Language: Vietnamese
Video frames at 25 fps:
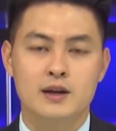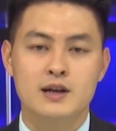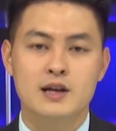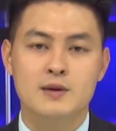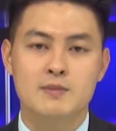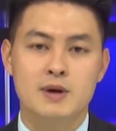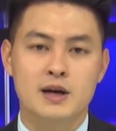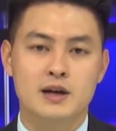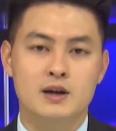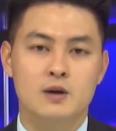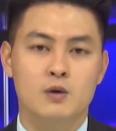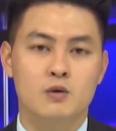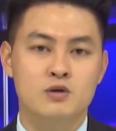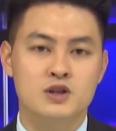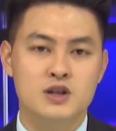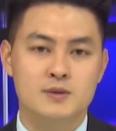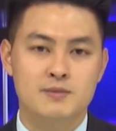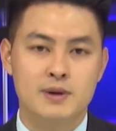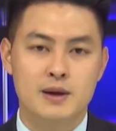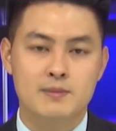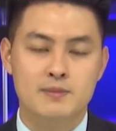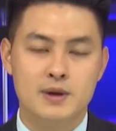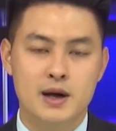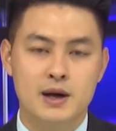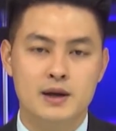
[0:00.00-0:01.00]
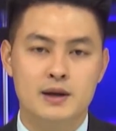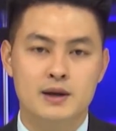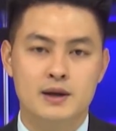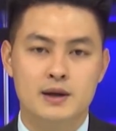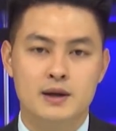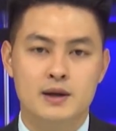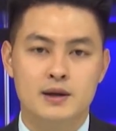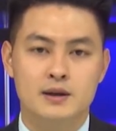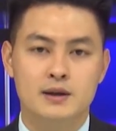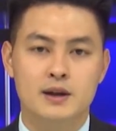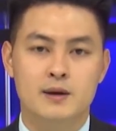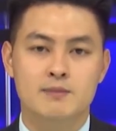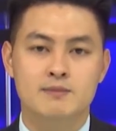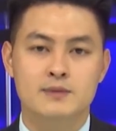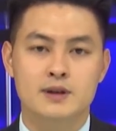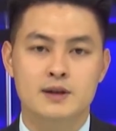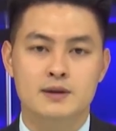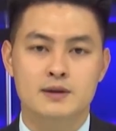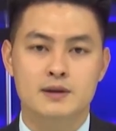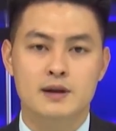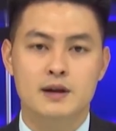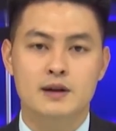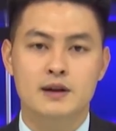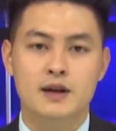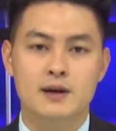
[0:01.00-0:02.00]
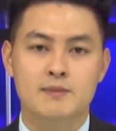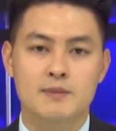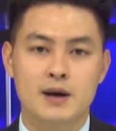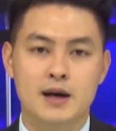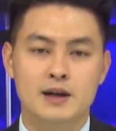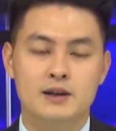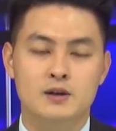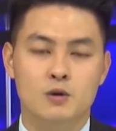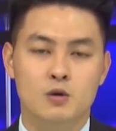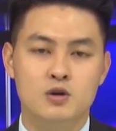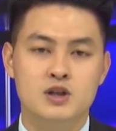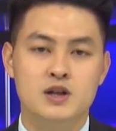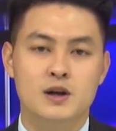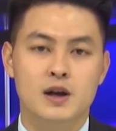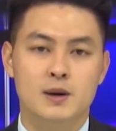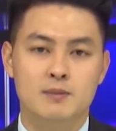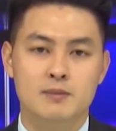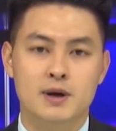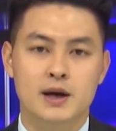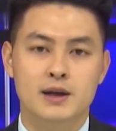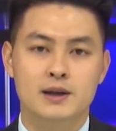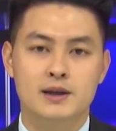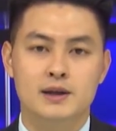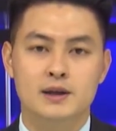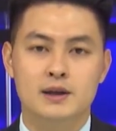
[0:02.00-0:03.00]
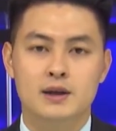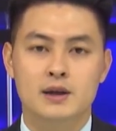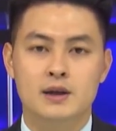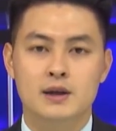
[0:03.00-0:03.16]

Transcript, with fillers: đến năm 2030, tầm nhìn đến năm 2050,